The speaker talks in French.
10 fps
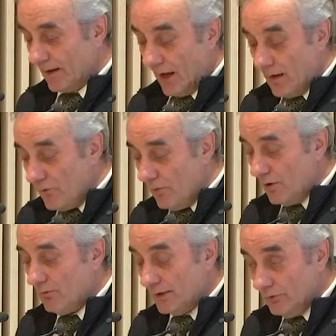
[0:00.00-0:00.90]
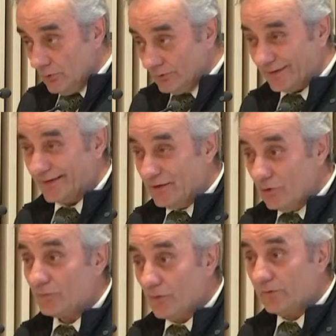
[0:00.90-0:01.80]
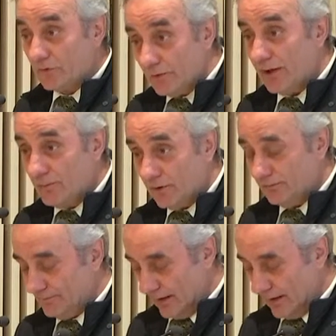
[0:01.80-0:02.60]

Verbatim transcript: à un moment ou à un autre, quelquefois violemment,